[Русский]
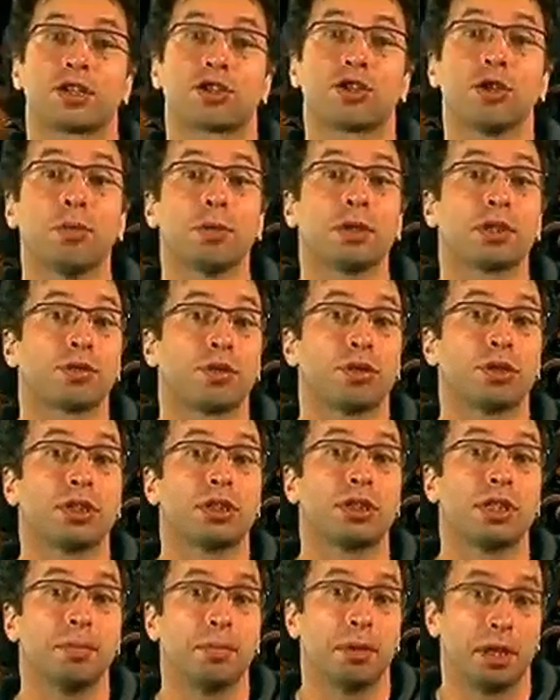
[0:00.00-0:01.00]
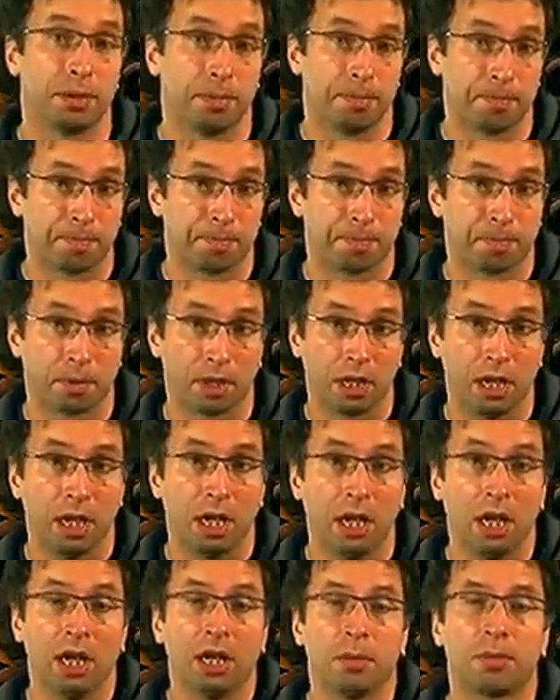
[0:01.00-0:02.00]
Что происходит теперь?
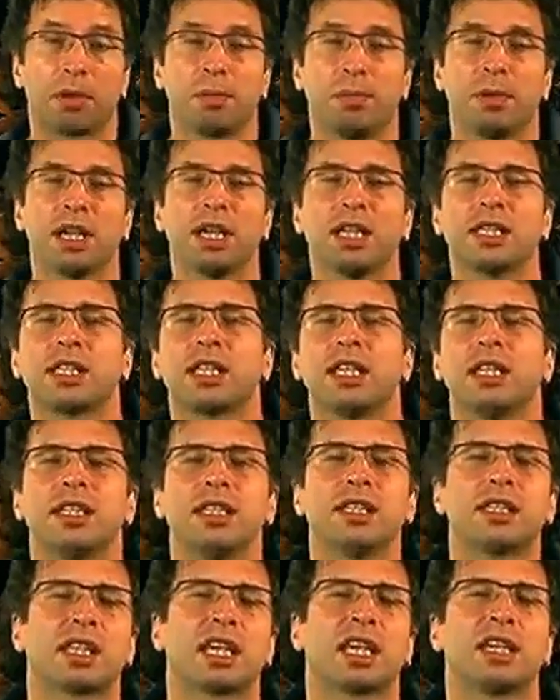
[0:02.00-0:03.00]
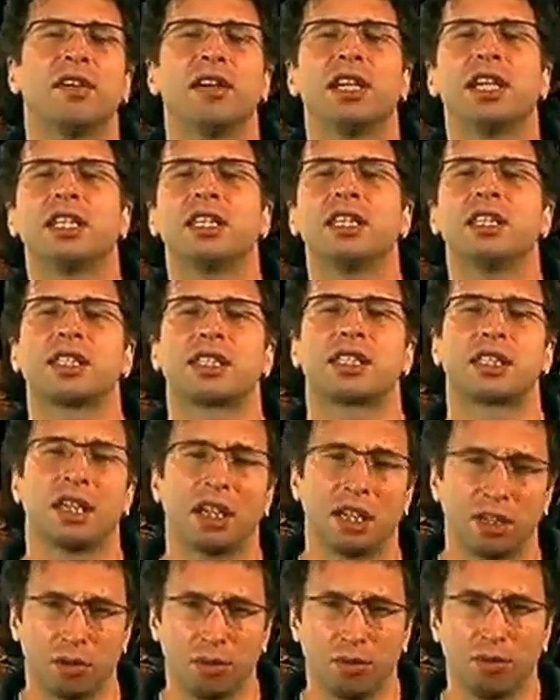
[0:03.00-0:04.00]
Про пиратские диски говорить не
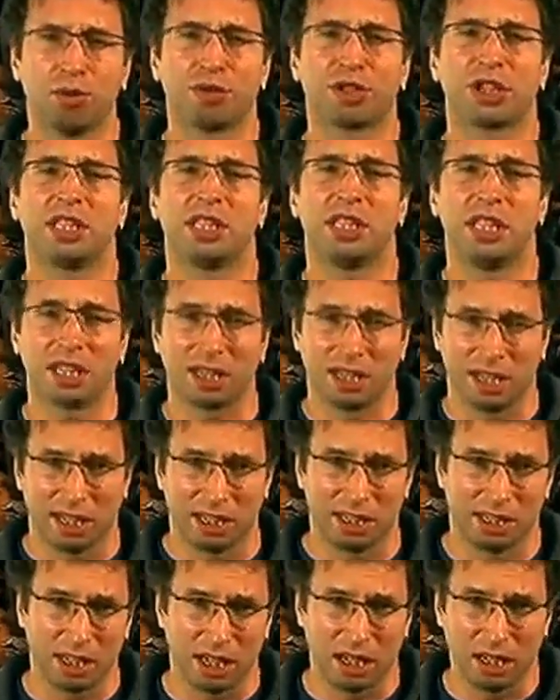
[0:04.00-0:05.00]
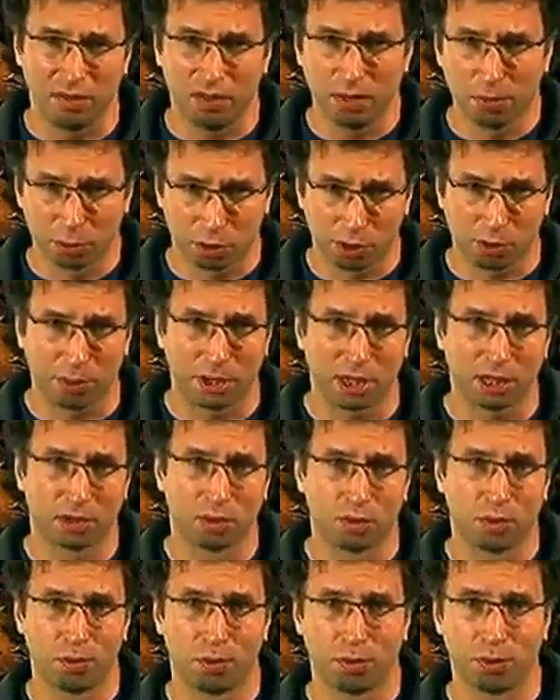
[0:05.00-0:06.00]
стану, мы уже делали отдельный выпуск по
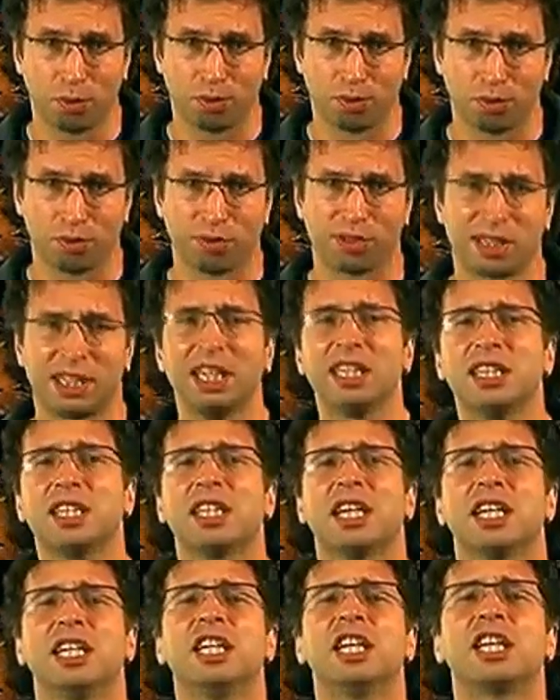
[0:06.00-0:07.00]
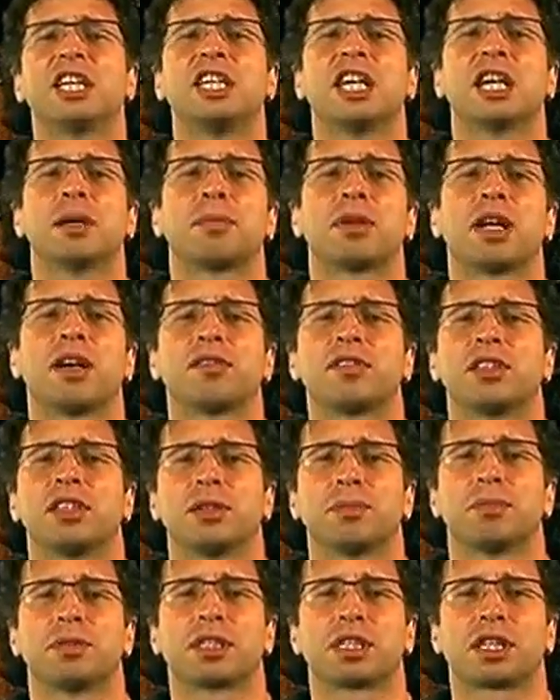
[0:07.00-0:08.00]
этому поводу. Цены на них
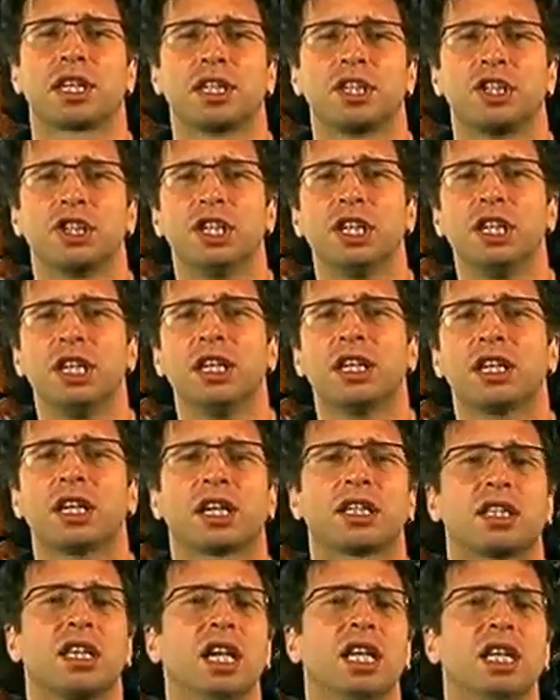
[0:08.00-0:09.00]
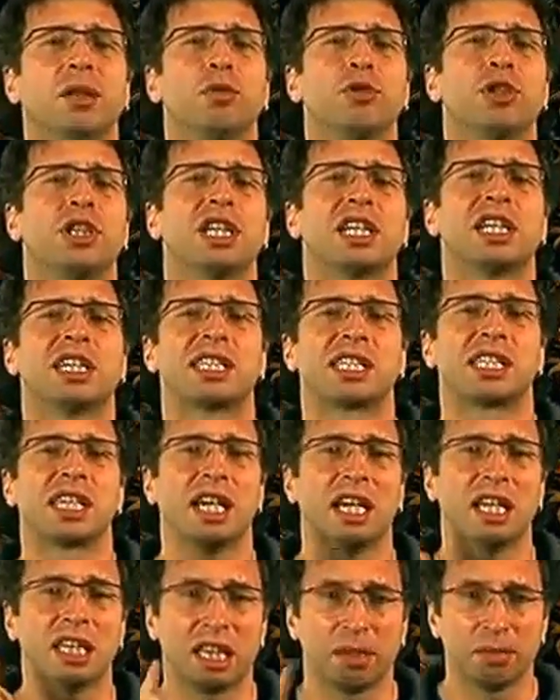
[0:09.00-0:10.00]
неоправданно подскочили, и когда-нибудь
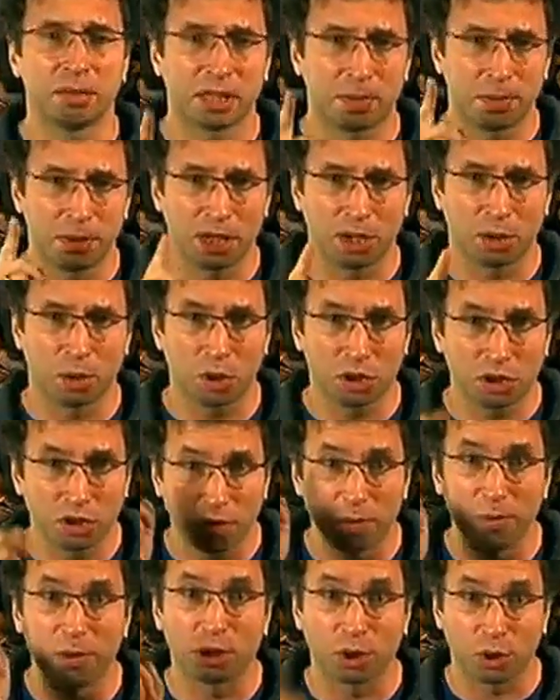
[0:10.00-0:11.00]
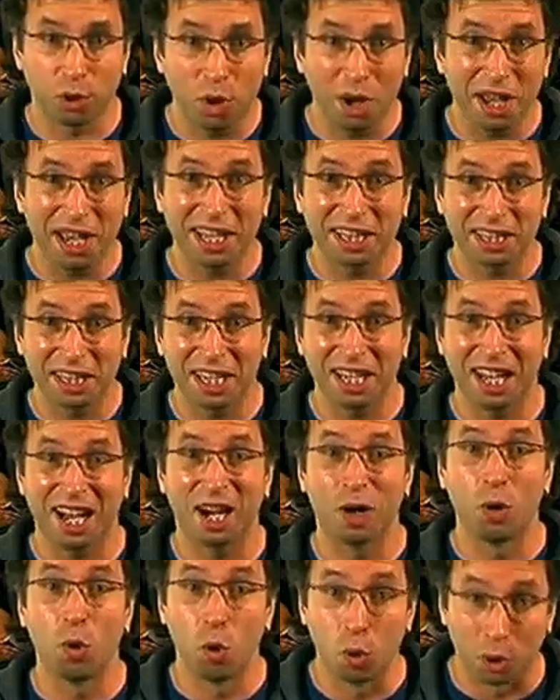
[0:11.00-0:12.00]
негациантам из переходов метро это
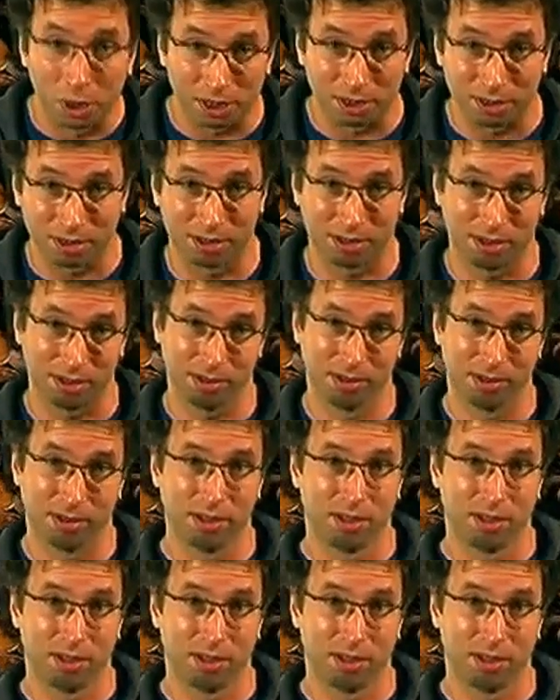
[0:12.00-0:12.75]
аукнется.